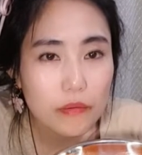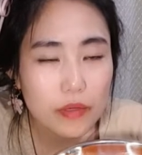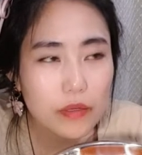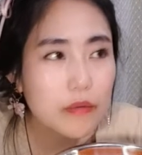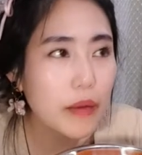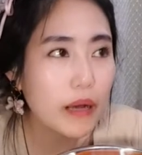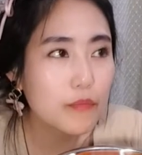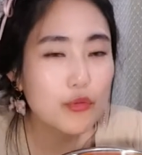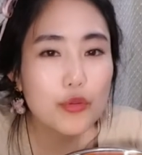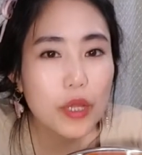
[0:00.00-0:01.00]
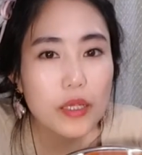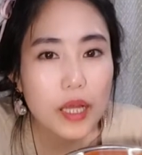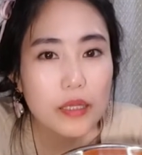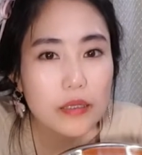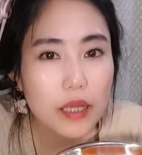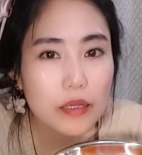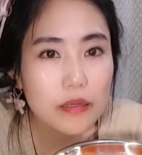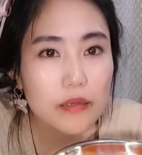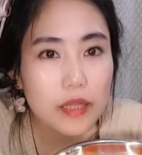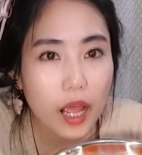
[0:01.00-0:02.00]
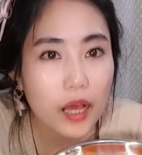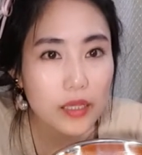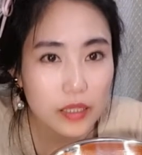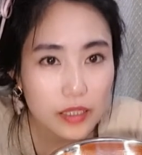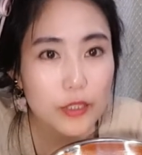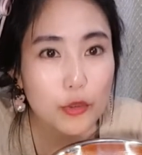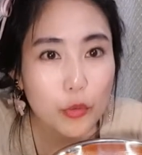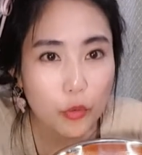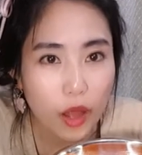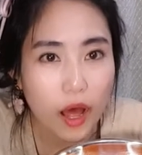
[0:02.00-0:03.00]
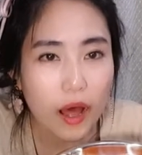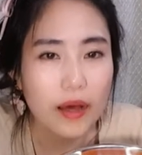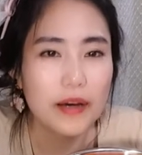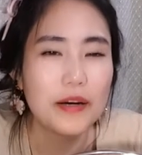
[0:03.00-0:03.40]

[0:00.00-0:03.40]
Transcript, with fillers: 그 막 못해 사는 애들은 내가 있는지도 몰라.